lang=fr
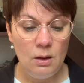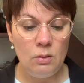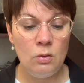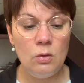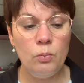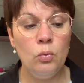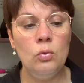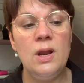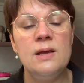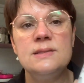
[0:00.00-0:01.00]
Euh, bon,
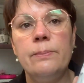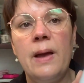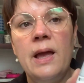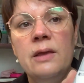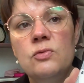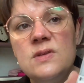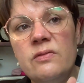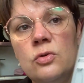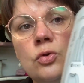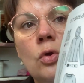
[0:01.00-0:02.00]
là, c'est pareil. Vous
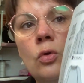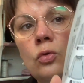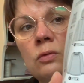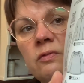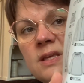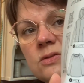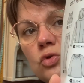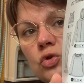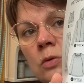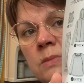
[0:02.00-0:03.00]
avez une, veste
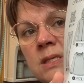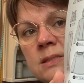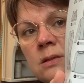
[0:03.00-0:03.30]
chemise.